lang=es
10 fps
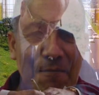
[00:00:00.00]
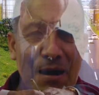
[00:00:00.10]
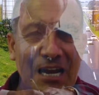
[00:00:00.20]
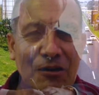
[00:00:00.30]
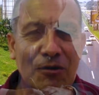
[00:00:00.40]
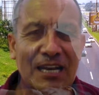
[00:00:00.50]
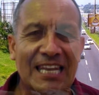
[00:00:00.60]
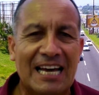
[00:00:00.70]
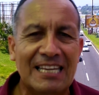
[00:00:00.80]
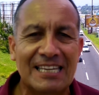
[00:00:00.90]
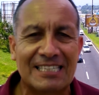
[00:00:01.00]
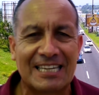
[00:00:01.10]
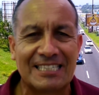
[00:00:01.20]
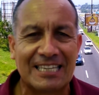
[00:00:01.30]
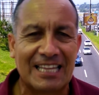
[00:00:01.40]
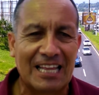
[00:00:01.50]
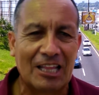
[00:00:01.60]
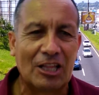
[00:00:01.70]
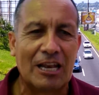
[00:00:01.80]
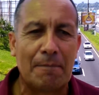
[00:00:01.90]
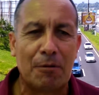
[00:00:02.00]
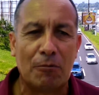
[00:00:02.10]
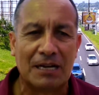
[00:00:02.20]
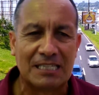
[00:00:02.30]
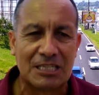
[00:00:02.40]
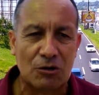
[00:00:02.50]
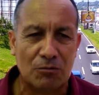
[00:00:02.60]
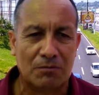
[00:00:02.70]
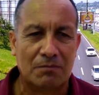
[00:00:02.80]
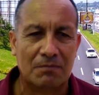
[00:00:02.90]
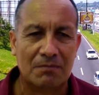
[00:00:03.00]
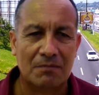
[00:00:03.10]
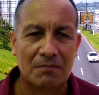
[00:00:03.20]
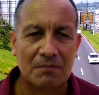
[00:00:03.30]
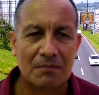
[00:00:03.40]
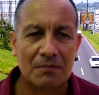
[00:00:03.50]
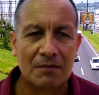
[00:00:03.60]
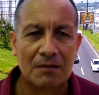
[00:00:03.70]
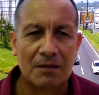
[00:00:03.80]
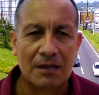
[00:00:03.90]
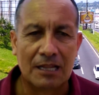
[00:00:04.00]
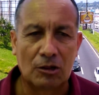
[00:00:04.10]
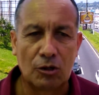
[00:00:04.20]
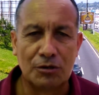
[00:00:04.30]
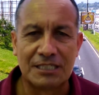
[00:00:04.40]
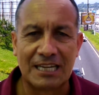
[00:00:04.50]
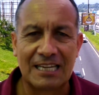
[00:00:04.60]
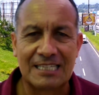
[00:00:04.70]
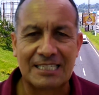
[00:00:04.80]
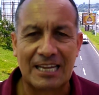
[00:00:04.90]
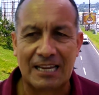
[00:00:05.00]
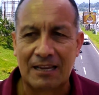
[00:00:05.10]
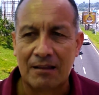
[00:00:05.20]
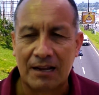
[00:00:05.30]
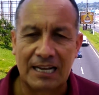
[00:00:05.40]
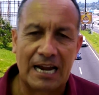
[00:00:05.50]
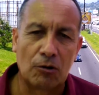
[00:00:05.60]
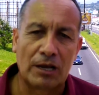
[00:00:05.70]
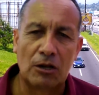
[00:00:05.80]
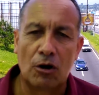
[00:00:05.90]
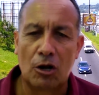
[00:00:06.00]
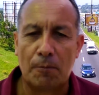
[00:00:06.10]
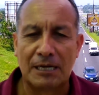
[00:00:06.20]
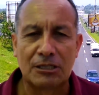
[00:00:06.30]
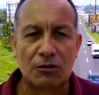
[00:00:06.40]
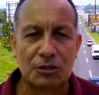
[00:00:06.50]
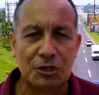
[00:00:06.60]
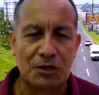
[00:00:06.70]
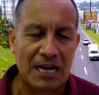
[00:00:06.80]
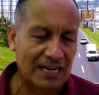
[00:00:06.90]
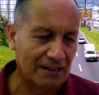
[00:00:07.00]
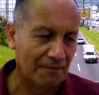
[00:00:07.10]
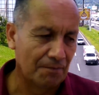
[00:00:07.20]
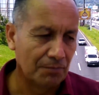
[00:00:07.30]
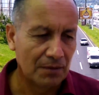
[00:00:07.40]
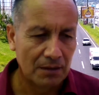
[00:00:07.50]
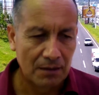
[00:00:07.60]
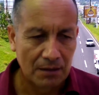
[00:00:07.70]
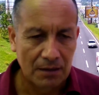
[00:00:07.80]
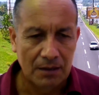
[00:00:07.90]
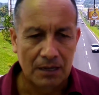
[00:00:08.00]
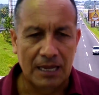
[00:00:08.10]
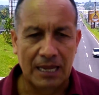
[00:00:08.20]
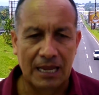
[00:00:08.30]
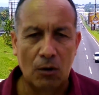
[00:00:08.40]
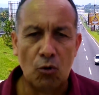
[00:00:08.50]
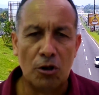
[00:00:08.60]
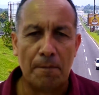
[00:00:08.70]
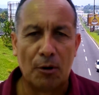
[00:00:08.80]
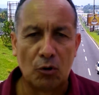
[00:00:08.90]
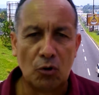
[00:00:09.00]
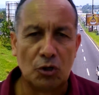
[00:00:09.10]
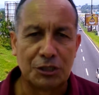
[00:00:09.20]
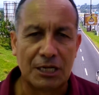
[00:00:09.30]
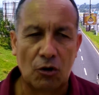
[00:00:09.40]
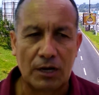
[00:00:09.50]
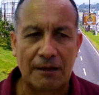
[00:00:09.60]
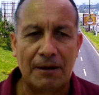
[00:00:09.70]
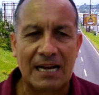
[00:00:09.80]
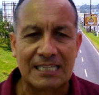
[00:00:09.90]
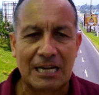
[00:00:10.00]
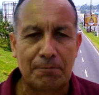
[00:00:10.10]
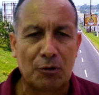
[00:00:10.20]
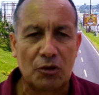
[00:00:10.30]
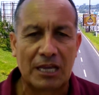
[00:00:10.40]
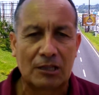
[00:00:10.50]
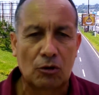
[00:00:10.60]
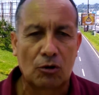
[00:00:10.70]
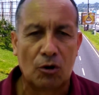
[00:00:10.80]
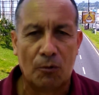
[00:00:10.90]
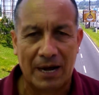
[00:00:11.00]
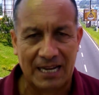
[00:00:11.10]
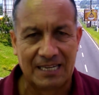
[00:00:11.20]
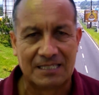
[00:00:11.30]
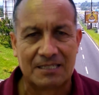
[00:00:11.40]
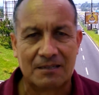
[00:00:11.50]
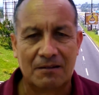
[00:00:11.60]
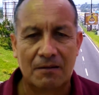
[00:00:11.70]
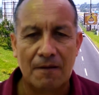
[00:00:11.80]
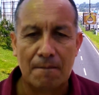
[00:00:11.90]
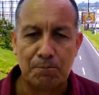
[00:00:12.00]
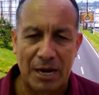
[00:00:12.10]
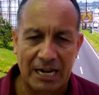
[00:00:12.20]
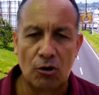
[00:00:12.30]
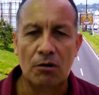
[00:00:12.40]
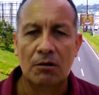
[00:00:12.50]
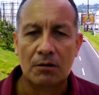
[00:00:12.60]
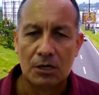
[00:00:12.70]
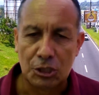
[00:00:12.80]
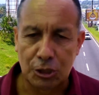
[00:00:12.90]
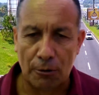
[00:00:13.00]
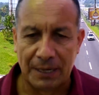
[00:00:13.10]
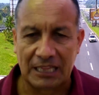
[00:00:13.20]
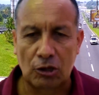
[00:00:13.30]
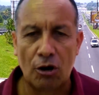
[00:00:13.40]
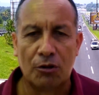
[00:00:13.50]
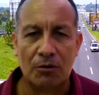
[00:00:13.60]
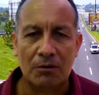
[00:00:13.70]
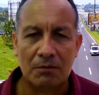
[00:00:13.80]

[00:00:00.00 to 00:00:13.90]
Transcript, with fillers: mano las necesidades de la población. Entonces, este, claro que no se lo va a solucionar eh, uno por uno, sino que van a ser proyectos globales. Pero, sobre todo,